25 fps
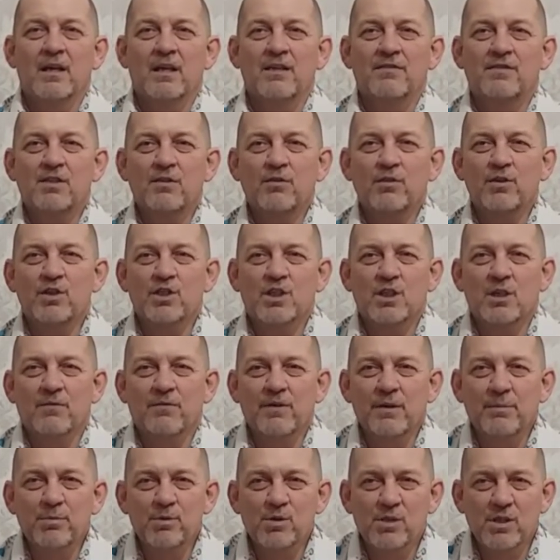И в
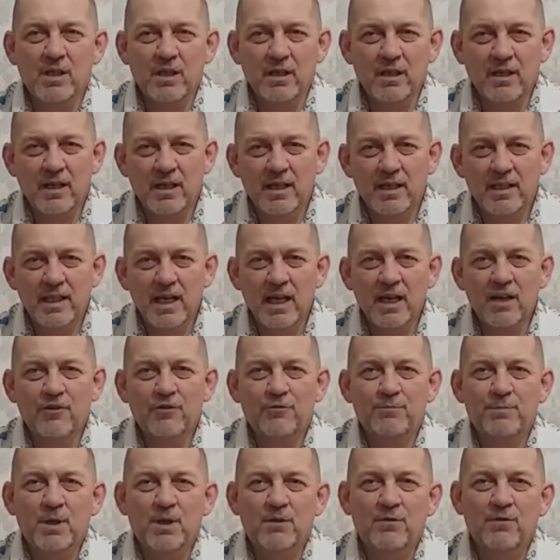сегодняшнем выпуске
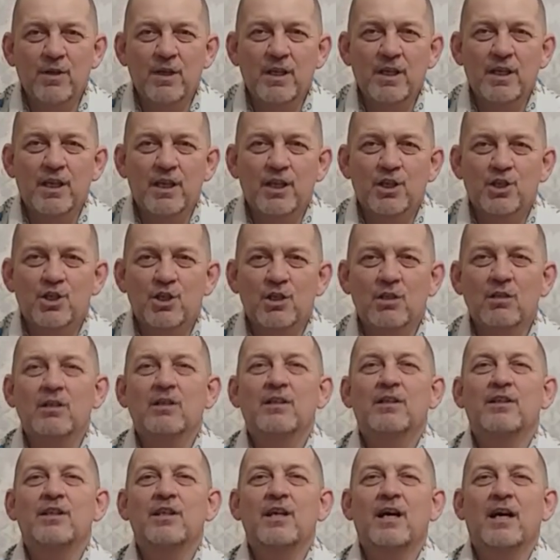я впервые
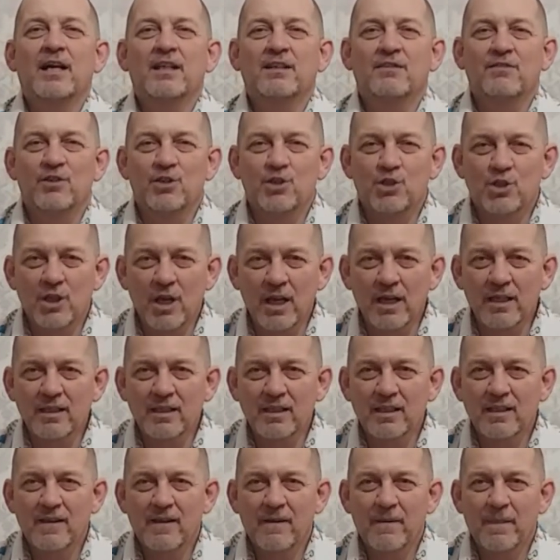решил не
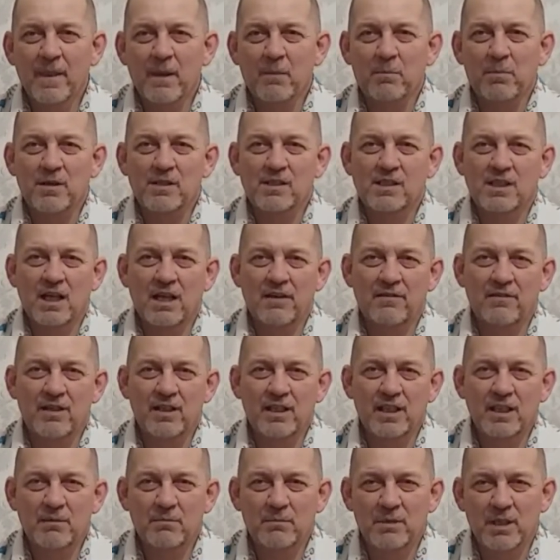отвечать на
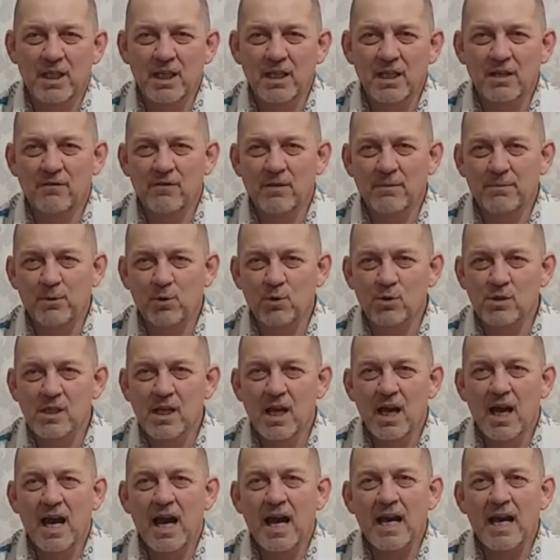поставленный мне вопрос,